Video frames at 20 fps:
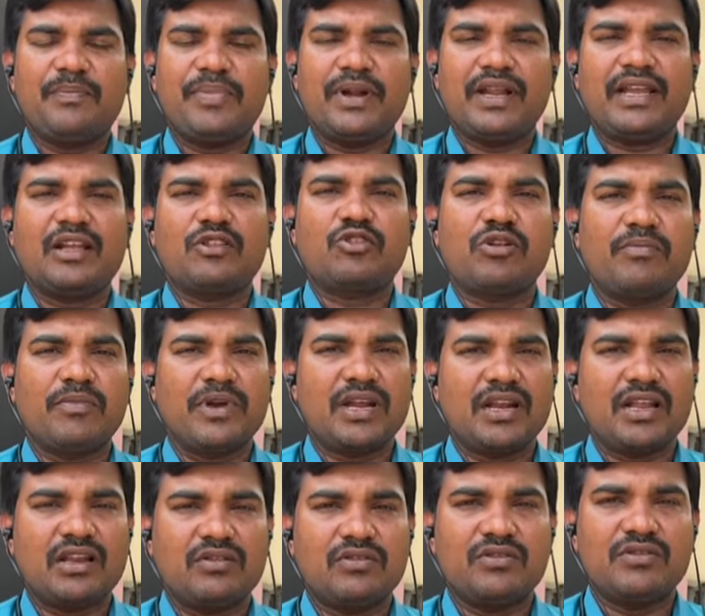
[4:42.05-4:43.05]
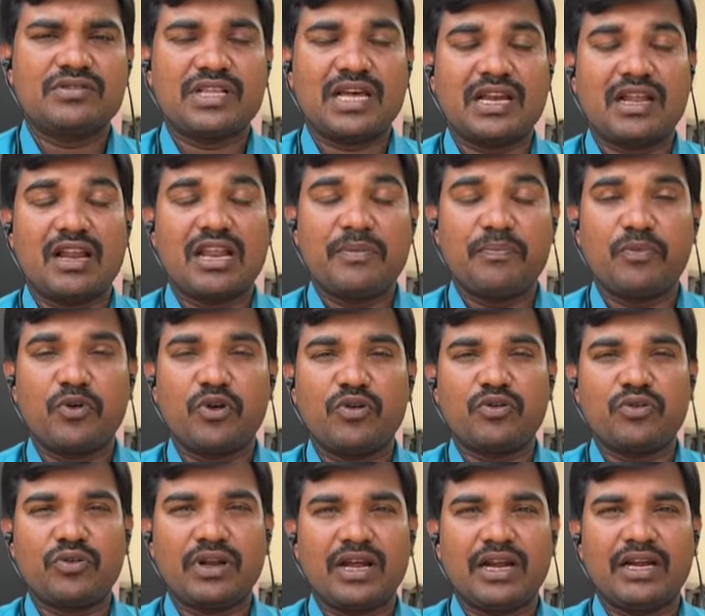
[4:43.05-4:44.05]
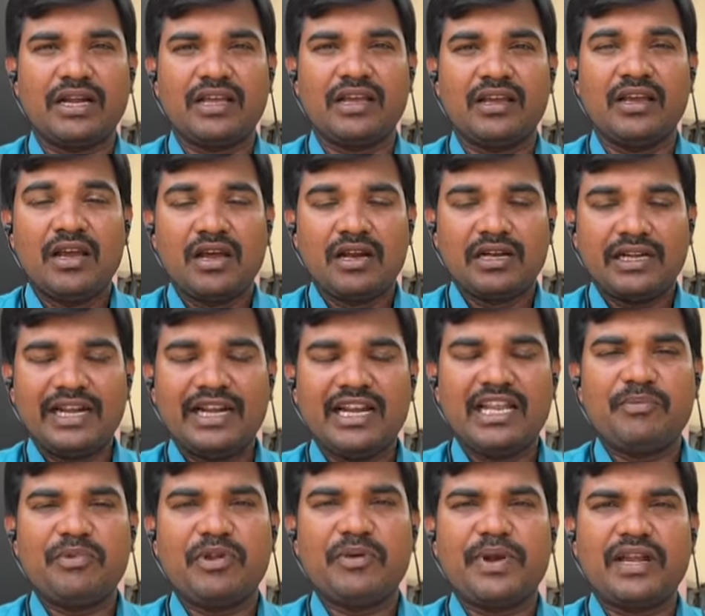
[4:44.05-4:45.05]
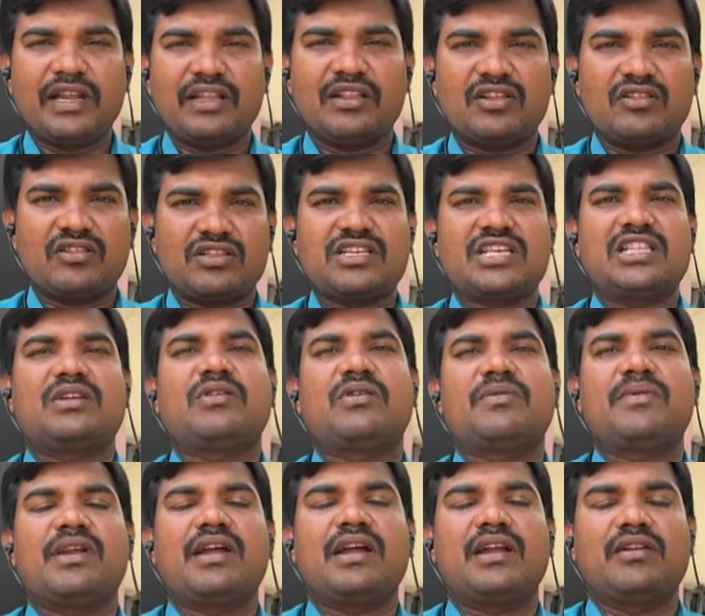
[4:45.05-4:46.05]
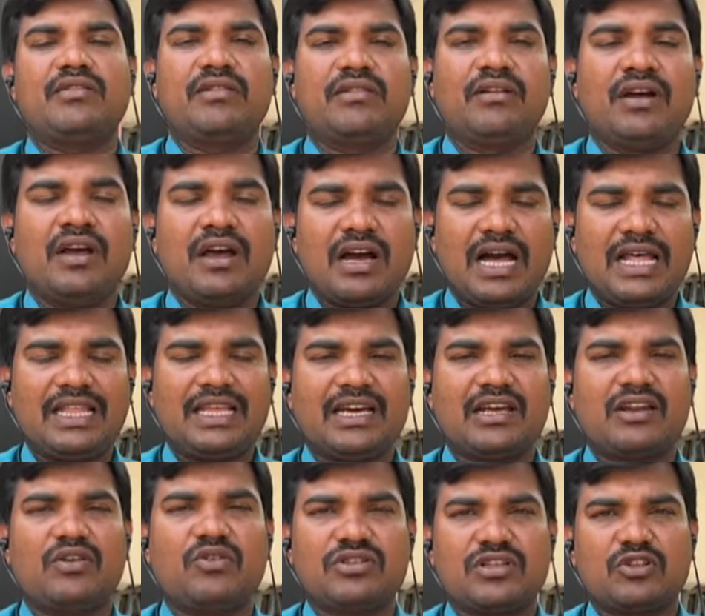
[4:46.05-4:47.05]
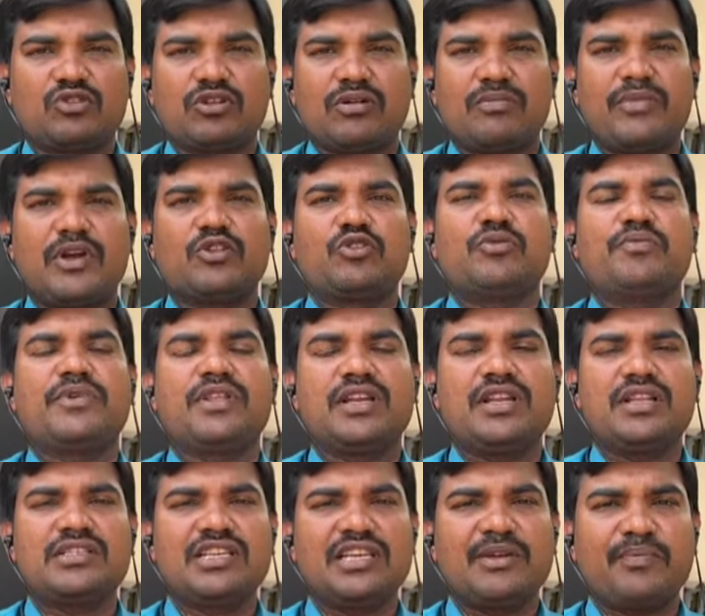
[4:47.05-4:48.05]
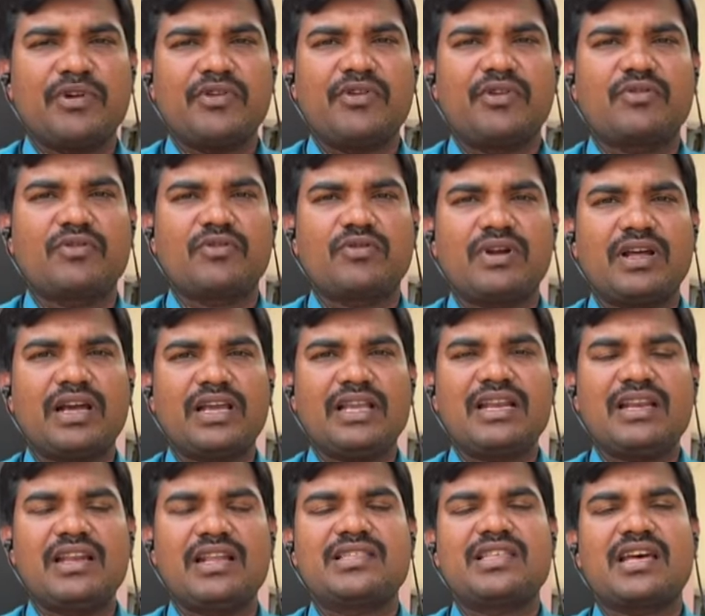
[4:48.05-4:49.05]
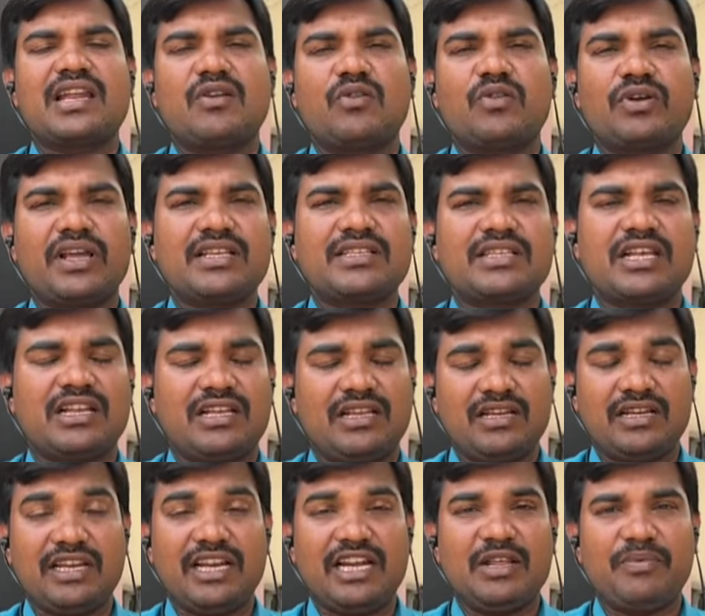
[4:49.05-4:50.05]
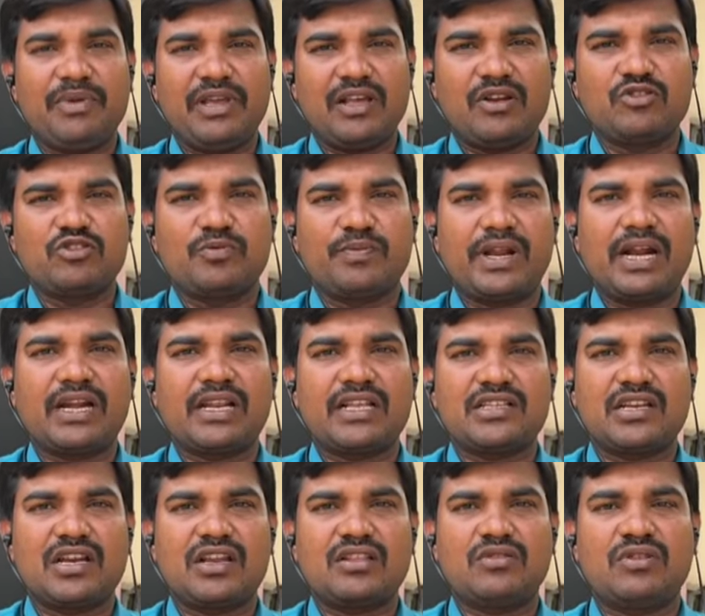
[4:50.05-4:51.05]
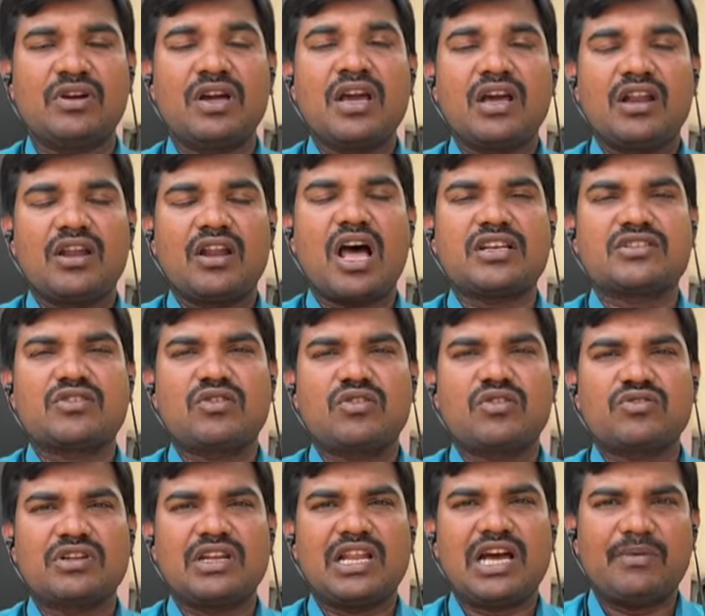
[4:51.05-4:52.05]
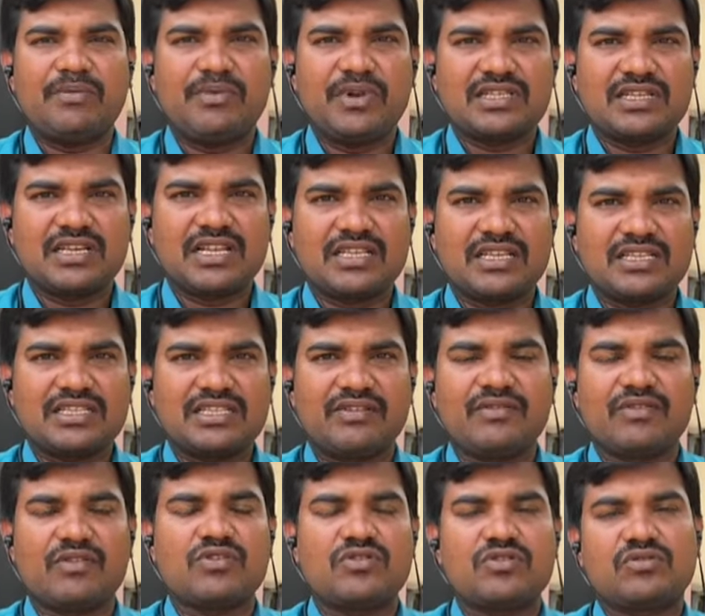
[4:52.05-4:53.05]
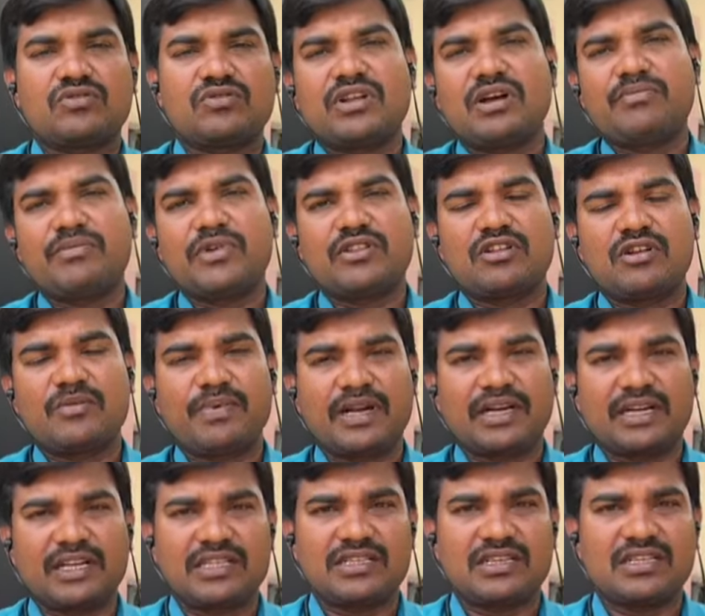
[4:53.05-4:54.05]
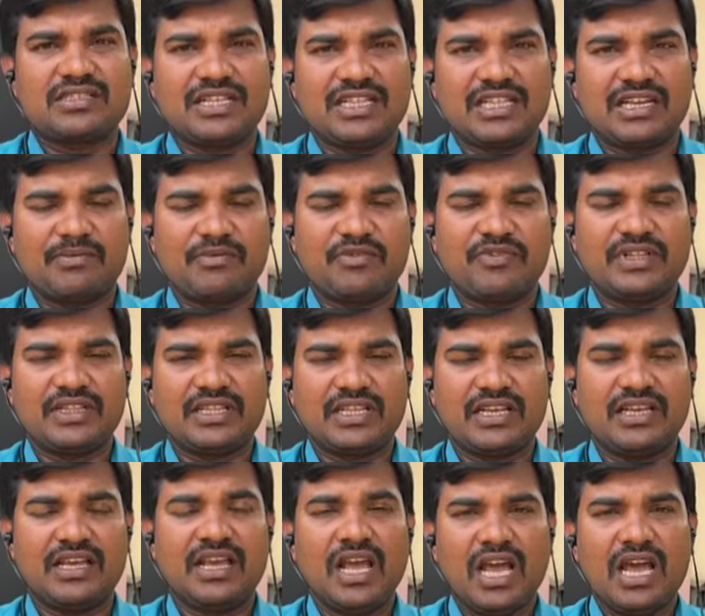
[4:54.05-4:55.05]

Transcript: ఇప్పటికే తొంభై నాలుగు స్థానాలు ఎప్పుడూ కూడా అంటే టీడీపీ పెట్టిన తర్వాత చంద్రబాబు నాయుడు అధికారంలోకి వచ్చిన తొంభై తొమ్మిది నుంచి ఇప్పటి వరకు కూడా ఎన్ని స్థానాలు ఒకేసారి టీడీపీ ఏ రోజు ప్రకటించలేదు లాస్ట్ రోజు నామినేషన్ వేసే చివరి రోజు కూడా అభ్యర్థులు ప్రకటించిన సందర్భం అయితే